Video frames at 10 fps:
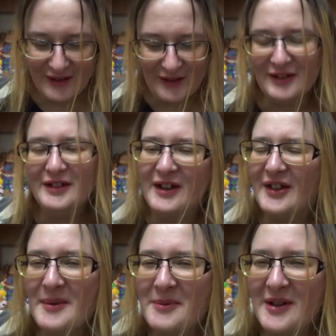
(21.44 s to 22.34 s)
И
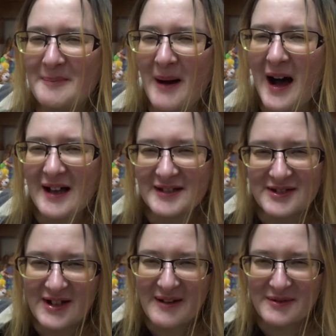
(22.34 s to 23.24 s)
надо было
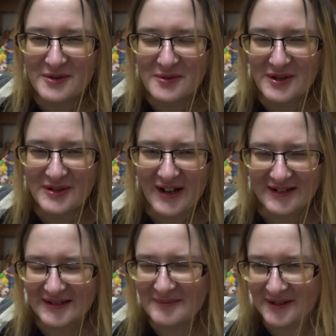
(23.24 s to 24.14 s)
поздравить кулинарным